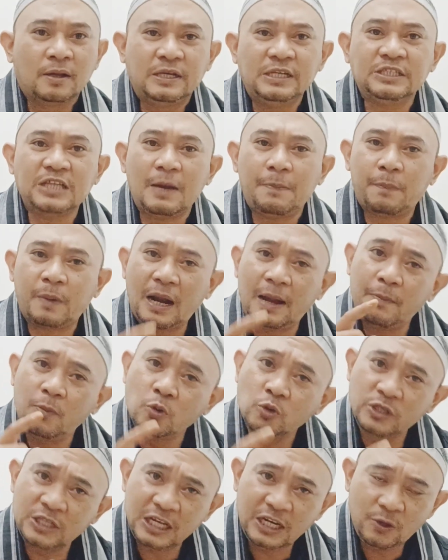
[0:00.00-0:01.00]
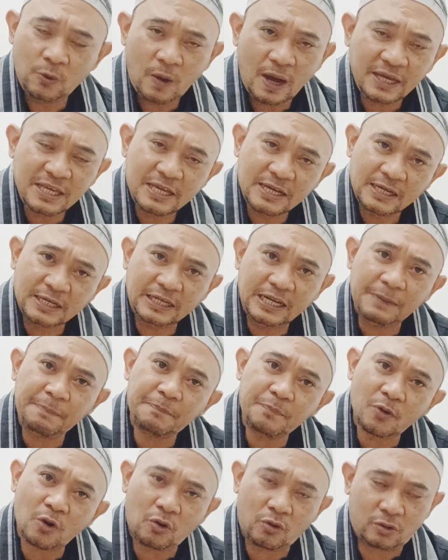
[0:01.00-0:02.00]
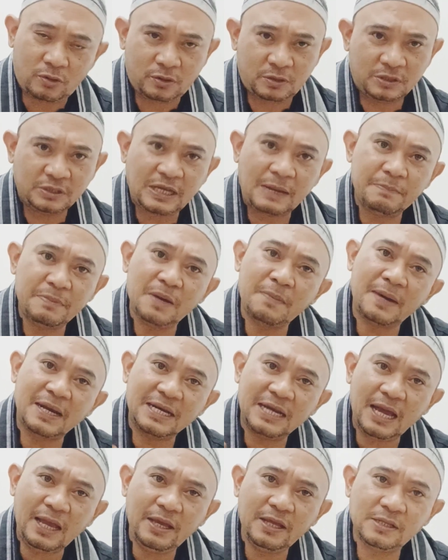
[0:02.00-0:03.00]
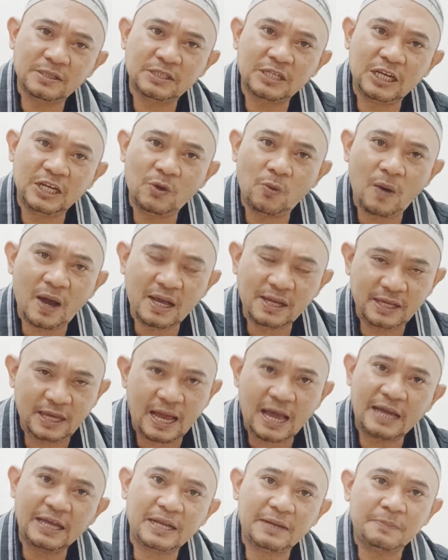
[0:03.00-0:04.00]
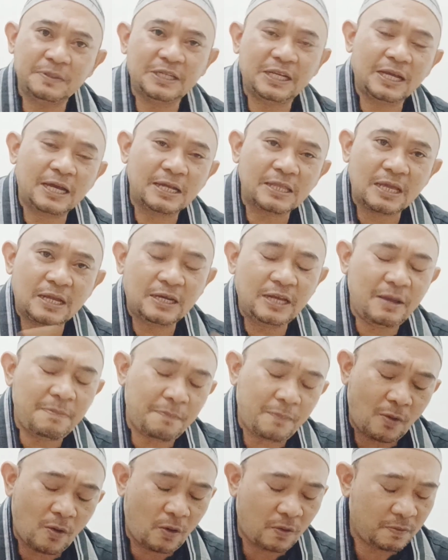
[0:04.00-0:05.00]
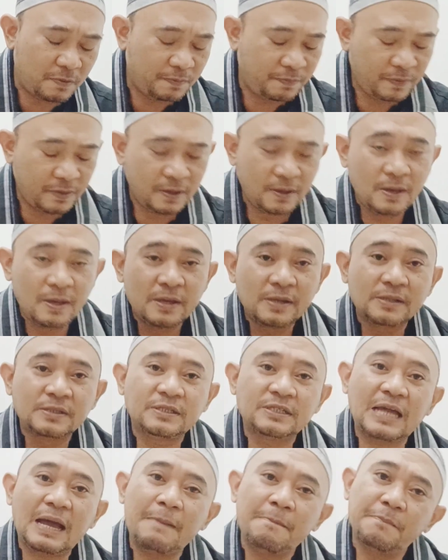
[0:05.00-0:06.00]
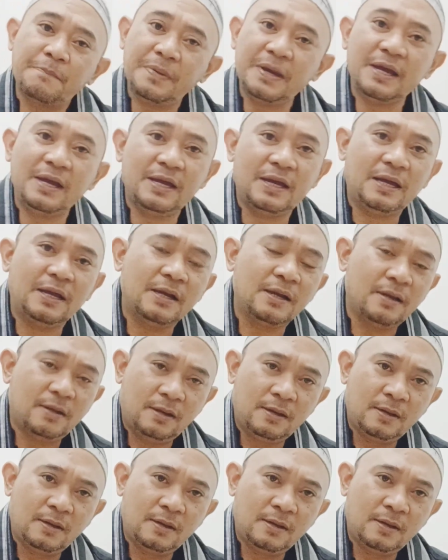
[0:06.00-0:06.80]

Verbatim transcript: Kisah Prabu Siliwangi ngedeprok sambil mandangin Siliwangi akhirnya menjadi kata Depok sampai